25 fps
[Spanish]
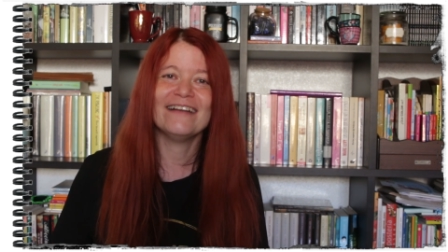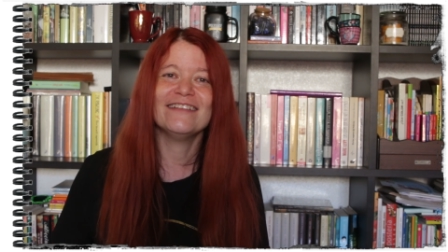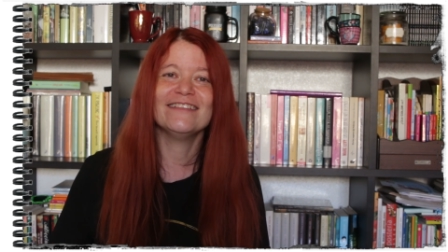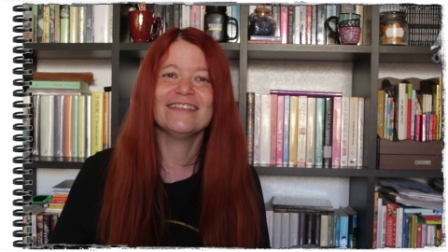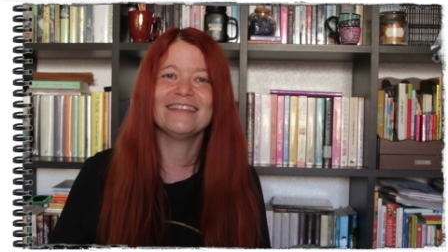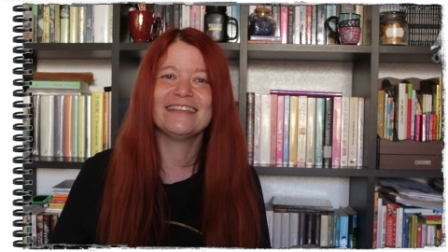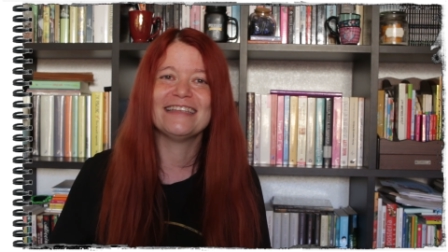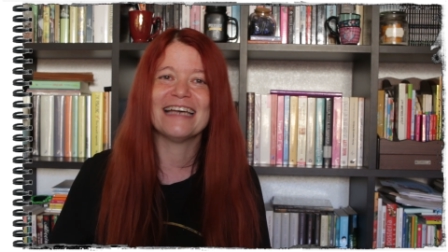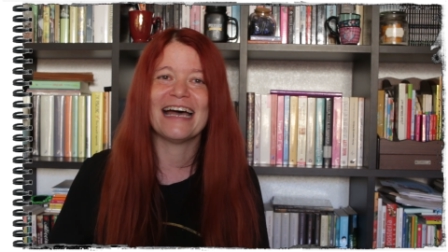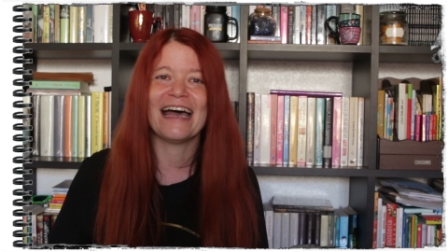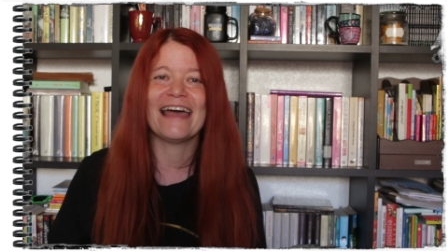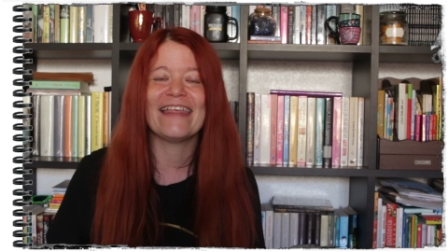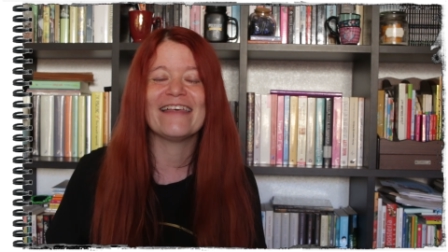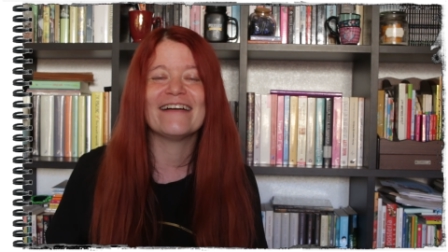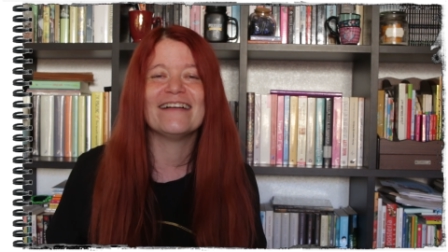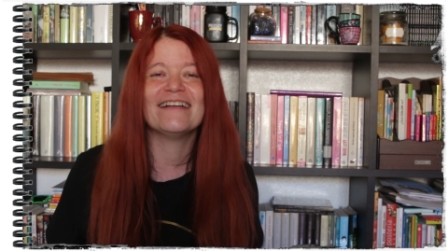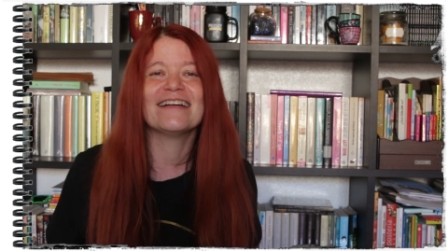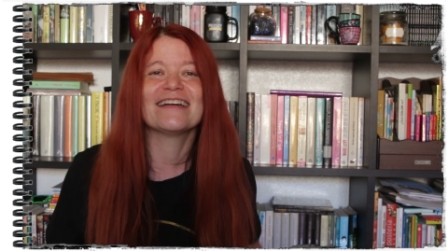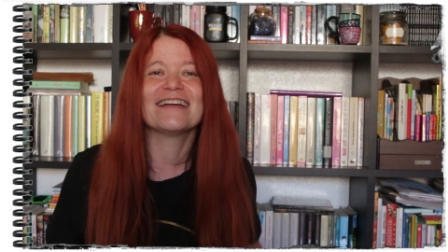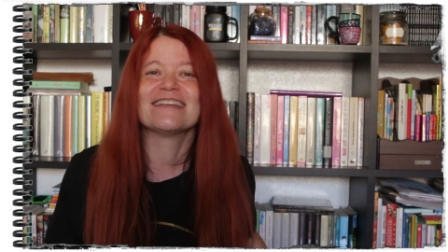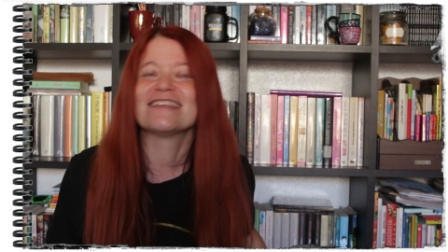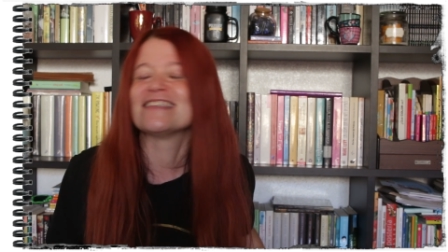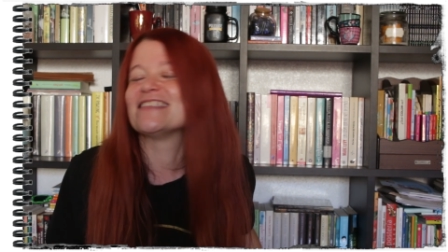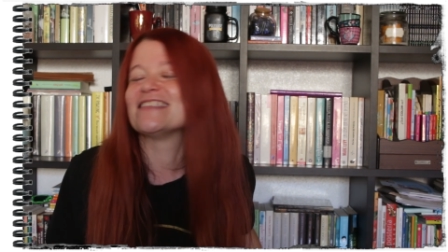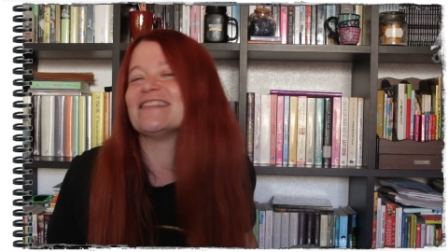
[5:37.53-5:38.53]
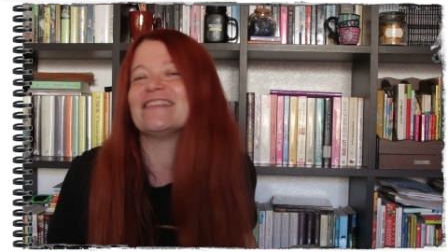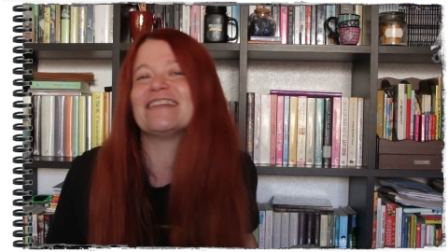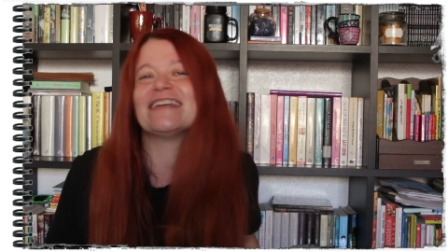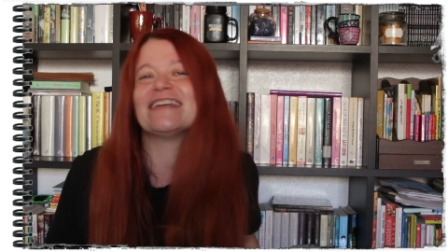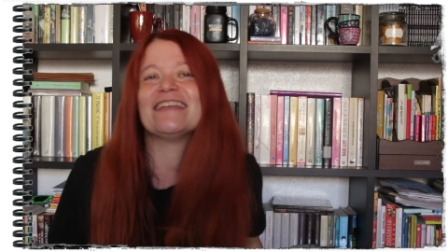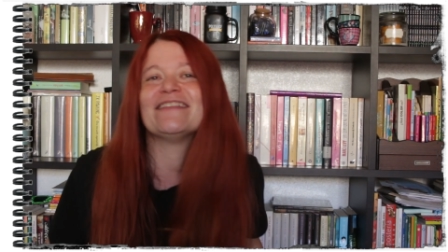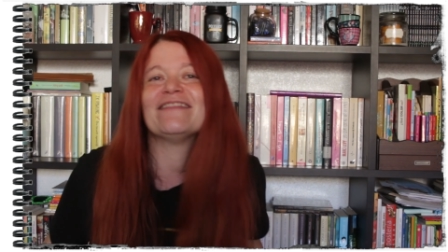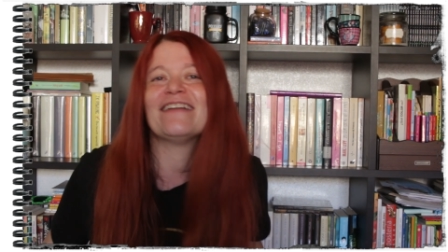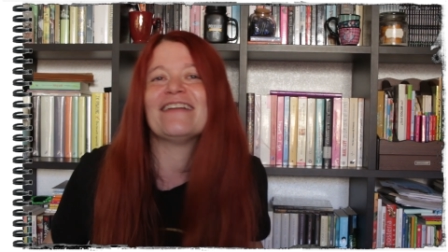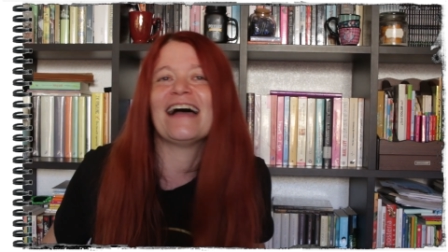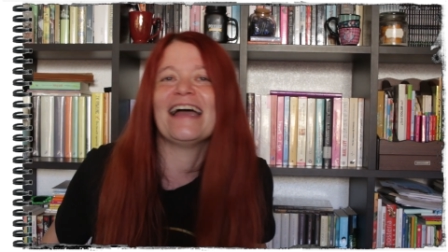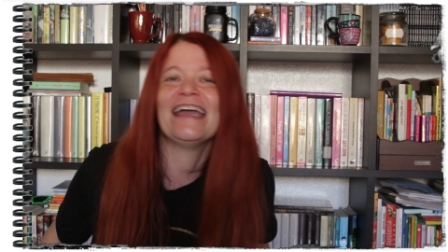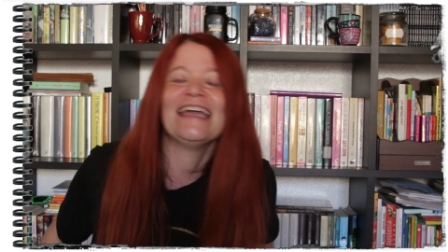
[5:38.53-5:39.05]
gustado, que os
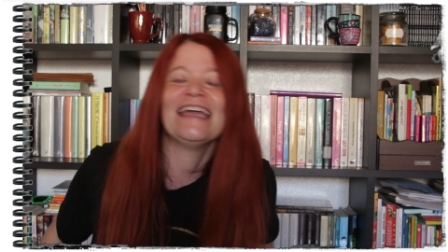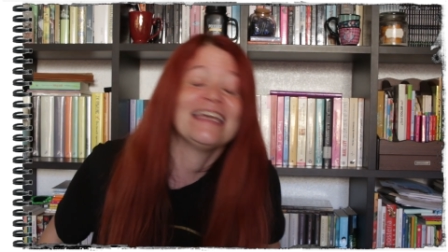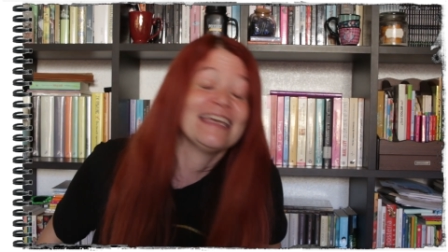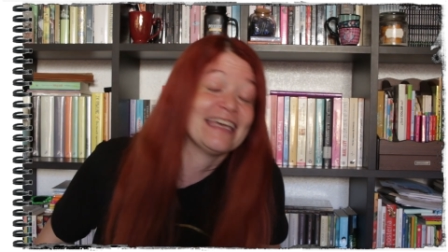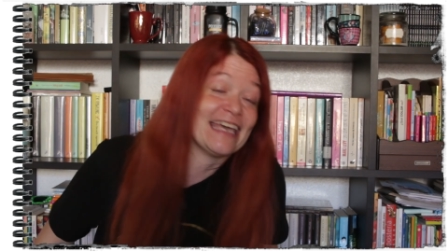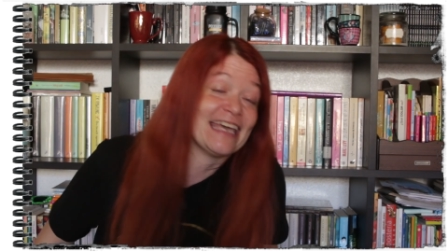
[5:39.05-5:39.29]
suscribáis,